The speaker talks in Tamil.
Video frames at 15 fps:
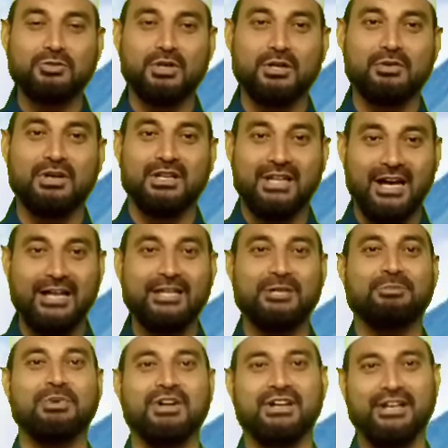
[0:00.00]
சொல்கிறவங்கள தான்
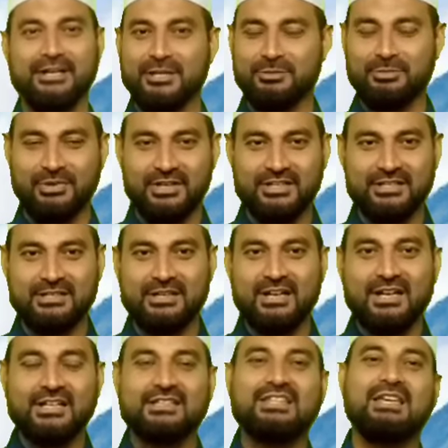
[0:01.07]
ஆதரிப்பாங்க நிறைய பேர்
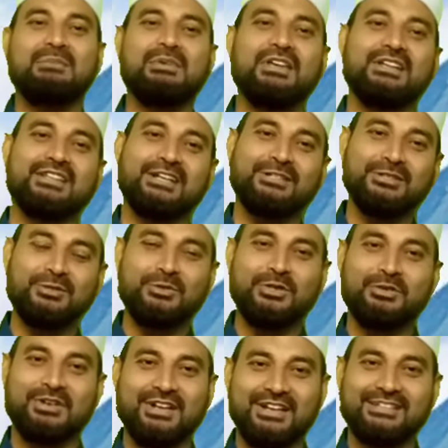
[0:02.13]
தீமையை
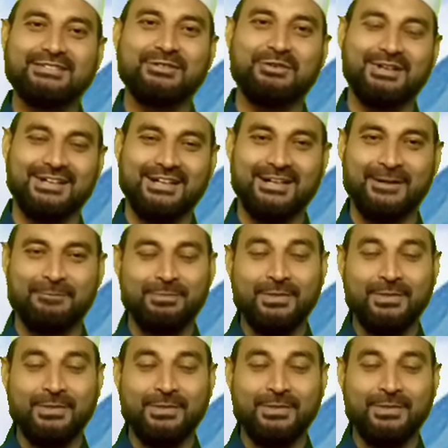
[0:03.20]
தடுக்கக்கூடியவர்கள் என்ன செய்வாங்க